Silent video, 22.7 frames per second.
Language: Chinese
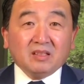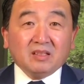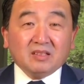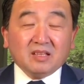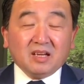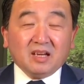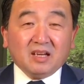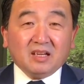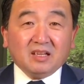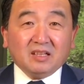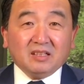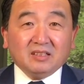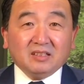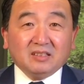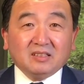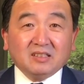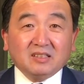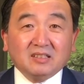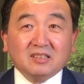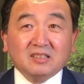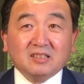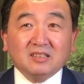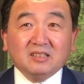那
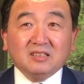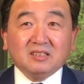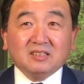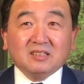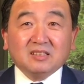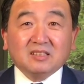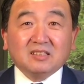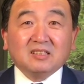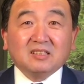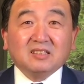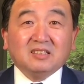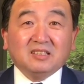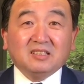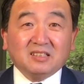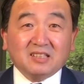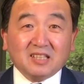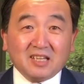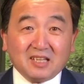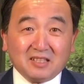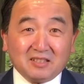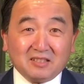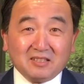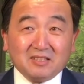这是这是一
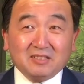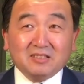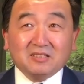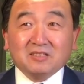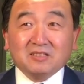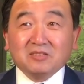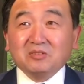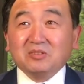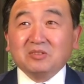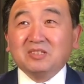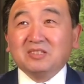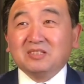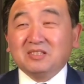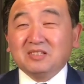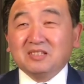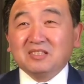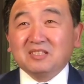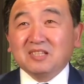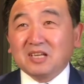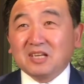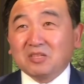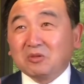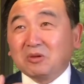件，就是
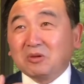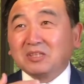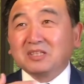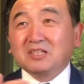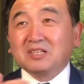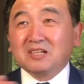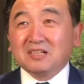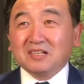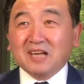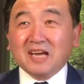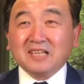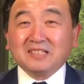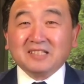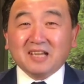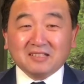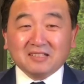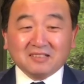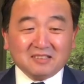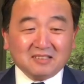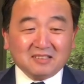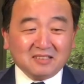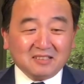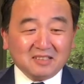在推特上来讲，
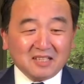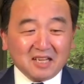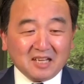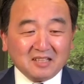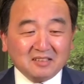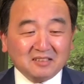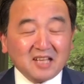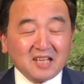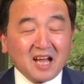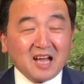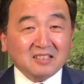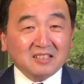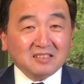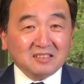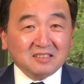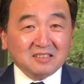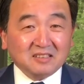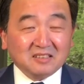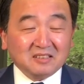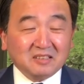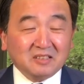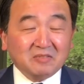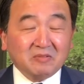这是一件很大的事
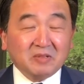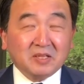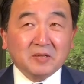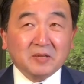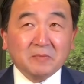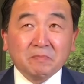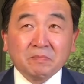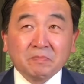情，因为